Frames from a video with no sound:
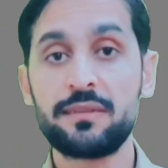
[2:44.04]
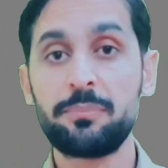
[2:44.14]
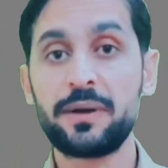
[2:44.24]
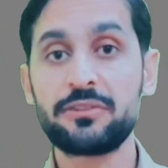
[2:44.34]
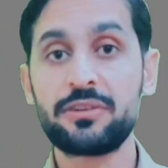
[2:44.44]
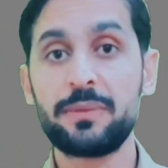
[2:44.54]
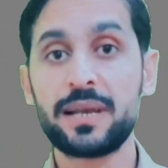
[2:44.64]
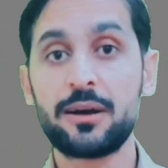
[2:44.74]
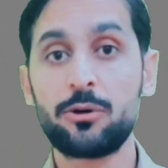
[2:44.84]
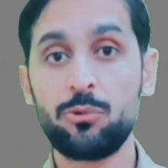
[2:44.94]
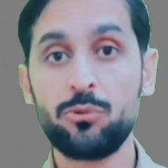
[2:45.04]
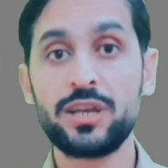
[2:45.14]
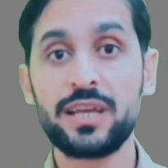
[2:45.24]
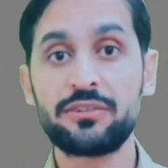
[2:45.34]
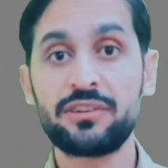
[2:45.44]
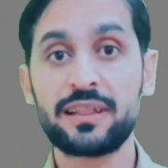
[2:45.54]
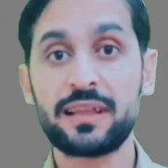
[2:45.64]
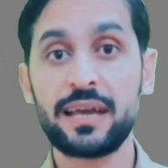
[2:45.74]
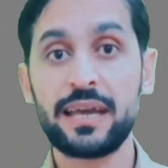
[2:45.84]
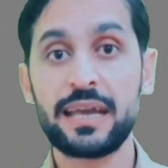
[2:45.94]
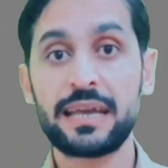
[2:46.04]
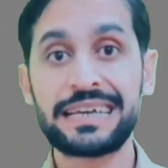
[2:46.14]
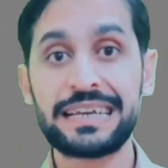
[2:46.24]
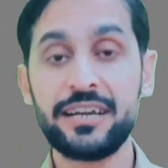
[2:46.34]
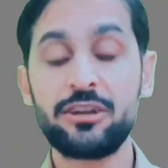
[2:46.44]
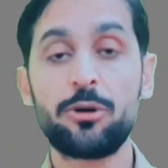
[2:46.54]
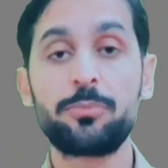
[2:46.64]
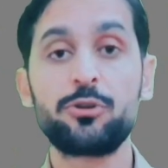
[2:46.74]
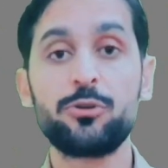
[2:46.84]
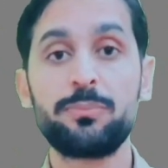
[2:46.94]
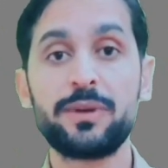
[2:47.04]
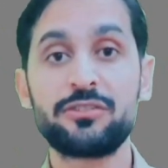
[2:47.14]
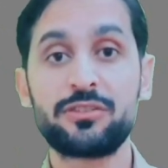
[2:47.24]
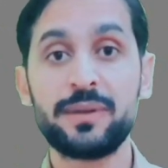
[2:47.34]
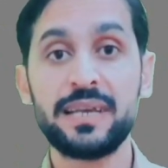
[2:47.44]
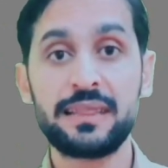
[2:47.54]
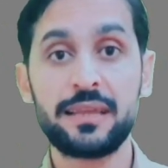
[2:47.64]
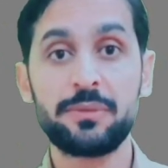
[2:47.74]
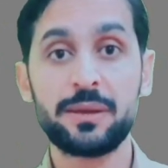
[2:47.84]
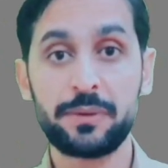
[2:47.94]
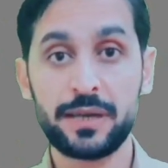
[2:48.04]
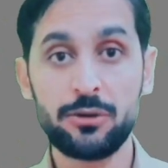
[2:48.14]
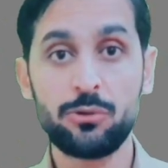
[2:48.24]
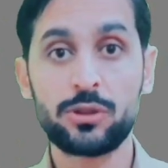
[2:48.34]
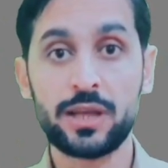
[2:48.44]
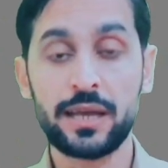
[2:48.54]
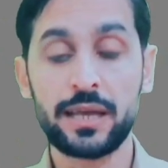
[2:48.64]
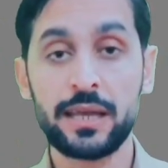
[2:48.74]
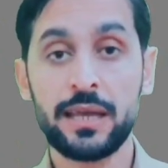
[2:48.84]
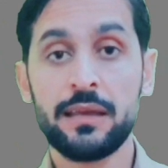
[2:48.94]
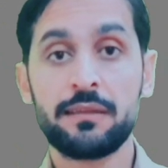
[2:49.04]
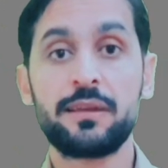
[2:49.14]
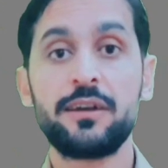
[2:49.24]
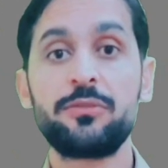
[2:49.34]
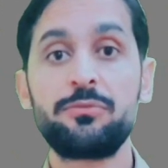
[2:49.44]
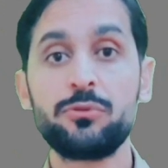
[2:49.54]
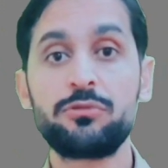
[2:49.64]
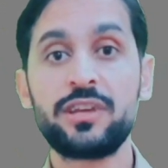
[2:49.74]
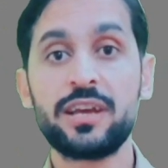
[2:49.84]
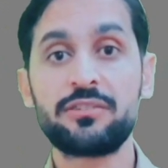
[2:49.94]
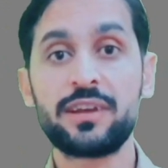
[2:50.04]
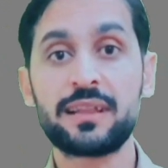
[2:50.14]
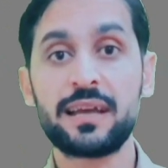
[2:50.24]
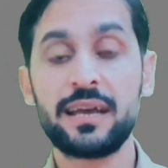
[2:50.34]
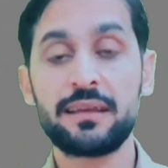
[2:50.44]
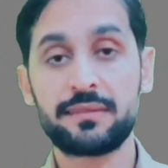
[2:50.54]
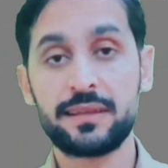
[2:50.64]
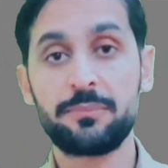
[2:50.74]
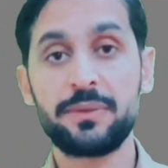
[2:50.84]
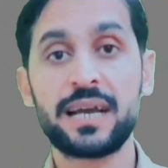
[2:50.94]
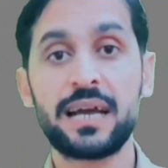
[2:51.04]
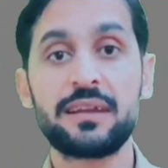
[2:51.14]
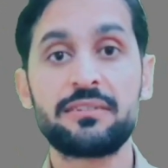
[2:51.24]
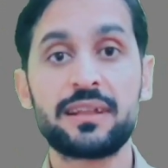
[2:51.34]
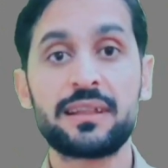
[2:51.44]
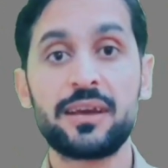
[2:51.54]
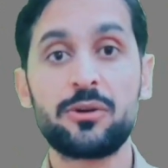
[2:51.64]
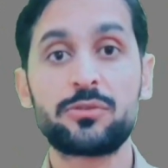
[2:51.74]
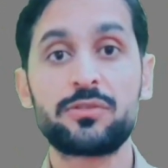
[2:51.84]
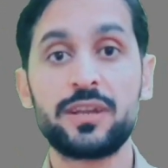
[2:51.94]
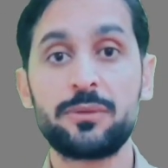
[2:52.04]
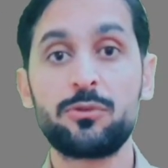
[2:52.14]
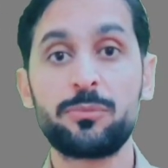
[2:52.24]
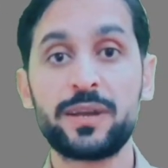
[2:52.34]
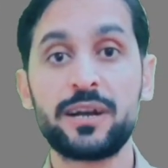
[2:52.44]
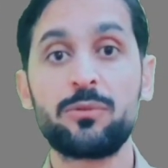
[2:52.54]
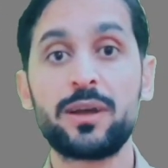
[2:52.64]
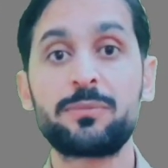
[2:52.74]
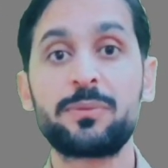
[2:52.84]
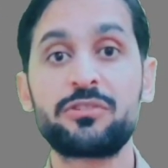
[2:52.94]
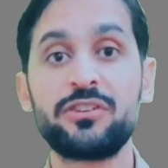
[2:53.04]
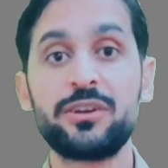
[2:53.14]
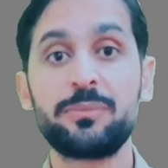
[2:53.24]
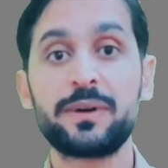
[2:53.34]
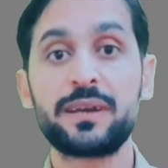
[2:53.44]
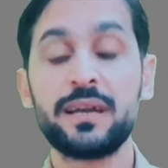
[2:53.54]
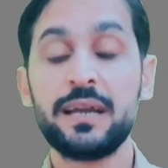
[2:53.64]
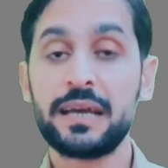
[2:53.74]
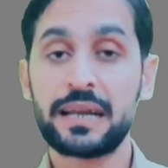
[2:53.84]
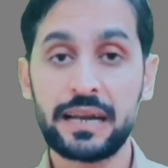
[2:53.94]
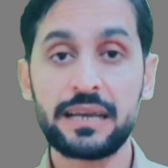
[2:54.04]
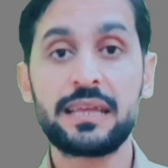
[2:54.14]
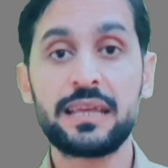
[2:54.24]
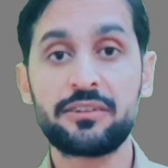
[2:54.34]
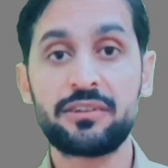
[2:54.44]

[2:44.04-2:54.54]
से पाँच एम का खून लिया जाता है ग्रीन टॉप ट्यूब में जिसमें लिथियम हेपरिन होता है सेंट्रीफ्यूज किया जाता है सीरम निकाला जाता है और सीरम को फिर एडवांस मशीनरी पर रन किया